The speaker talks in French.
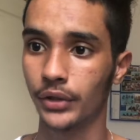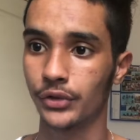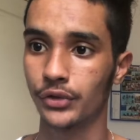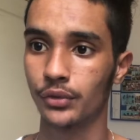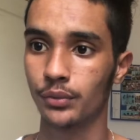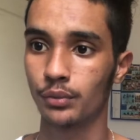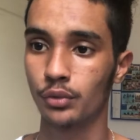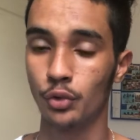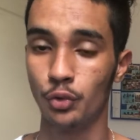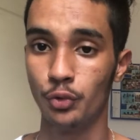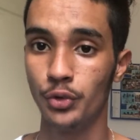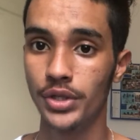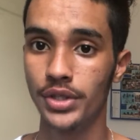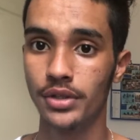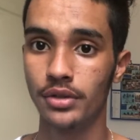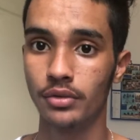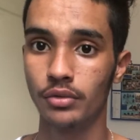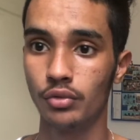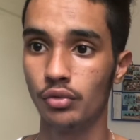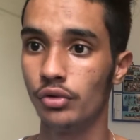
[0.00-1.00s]
exemple le
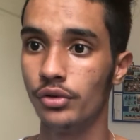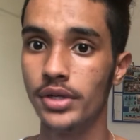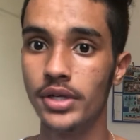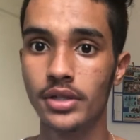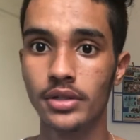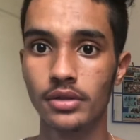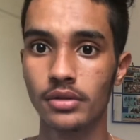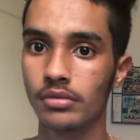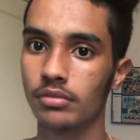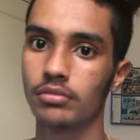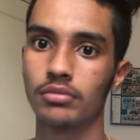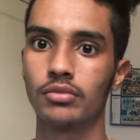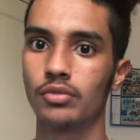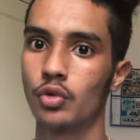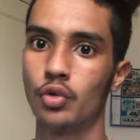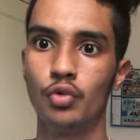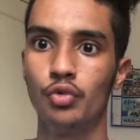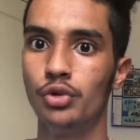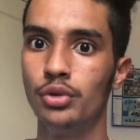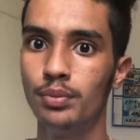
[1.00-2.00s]
8 ou le X
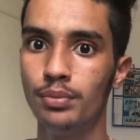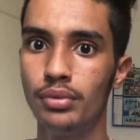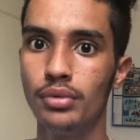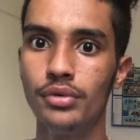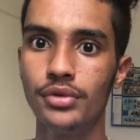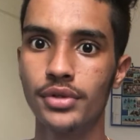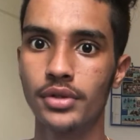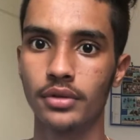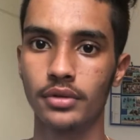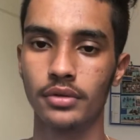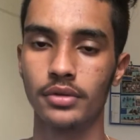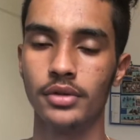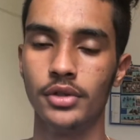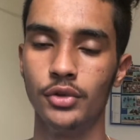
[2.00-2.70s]
ou du plus,